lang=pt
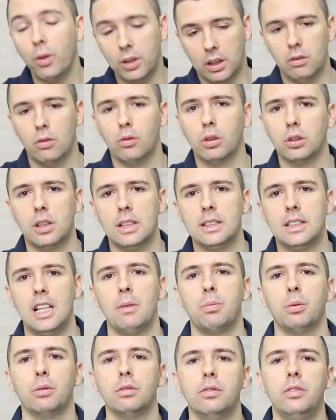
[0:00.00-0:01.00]
Ou então um outro
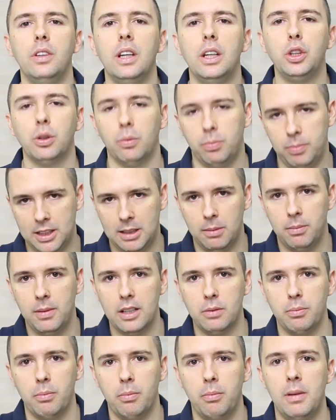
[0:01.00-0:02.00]
exemplo, um vídeo, esse
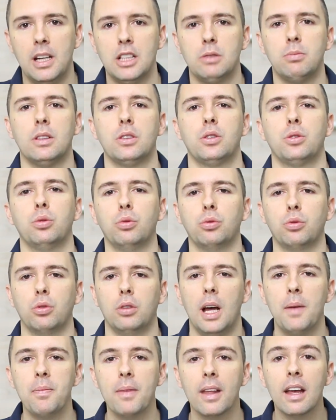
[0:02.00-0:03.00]
mesmo assunto,
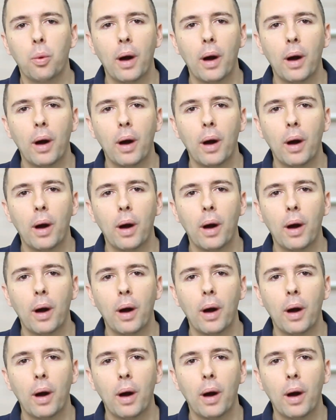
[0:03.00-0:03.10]
né?